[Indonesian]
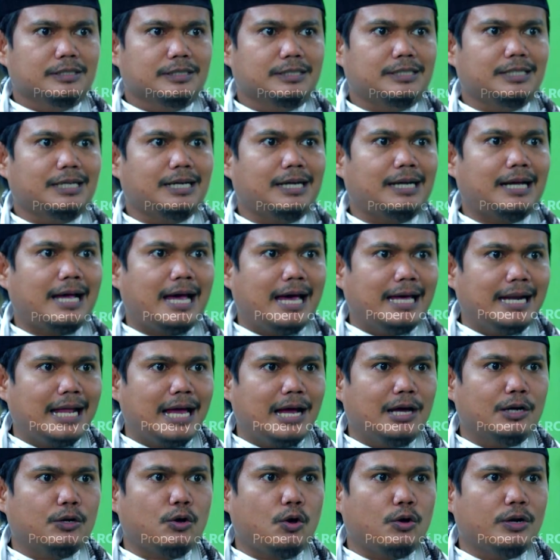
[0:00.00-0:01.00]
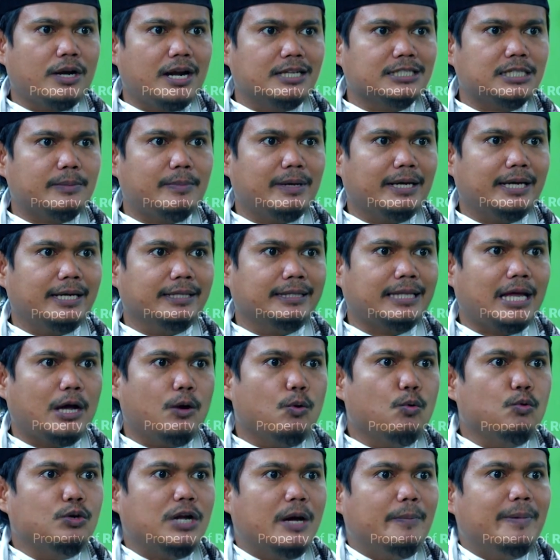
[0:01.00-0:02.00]
sekarang Ronald sama kita
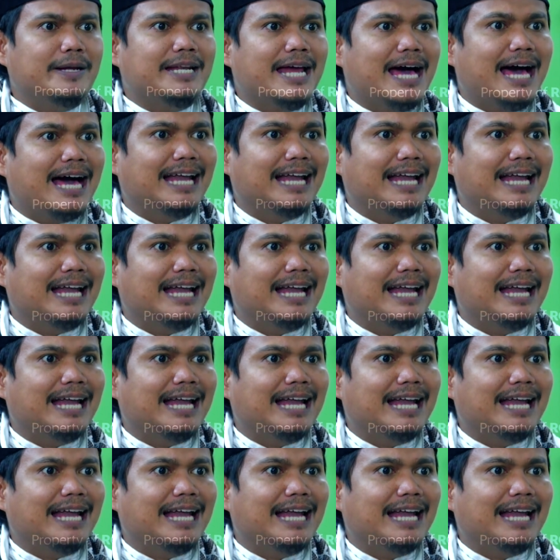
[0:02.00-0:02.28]
udah beda